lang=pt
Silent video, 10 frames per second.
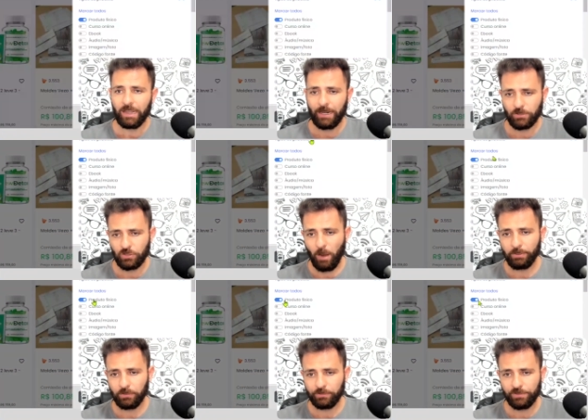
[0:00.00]
Quero só
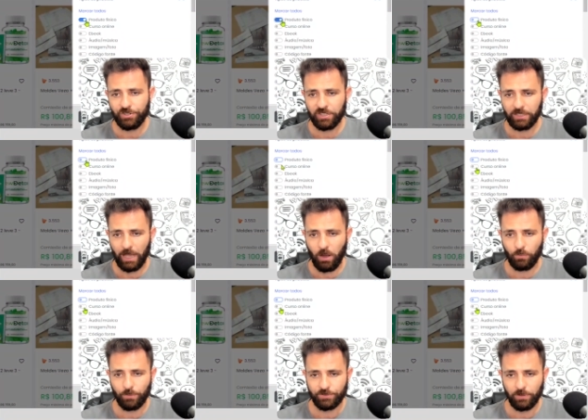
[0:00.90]
produto digital,
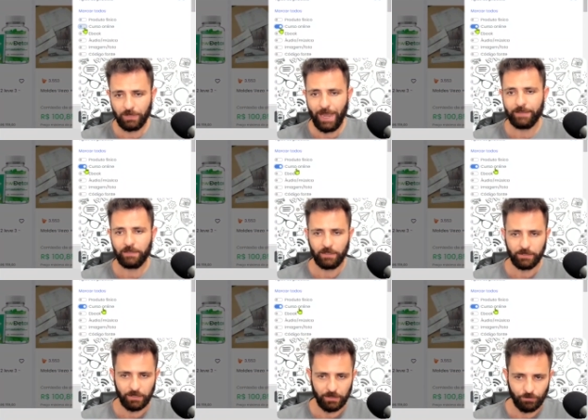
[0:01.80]
curso online.
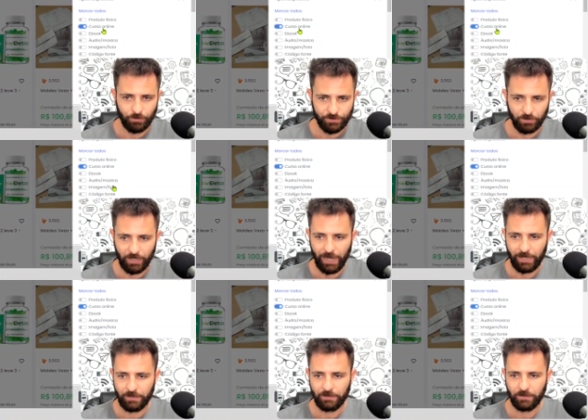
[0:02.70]
Clica aqui em curso online,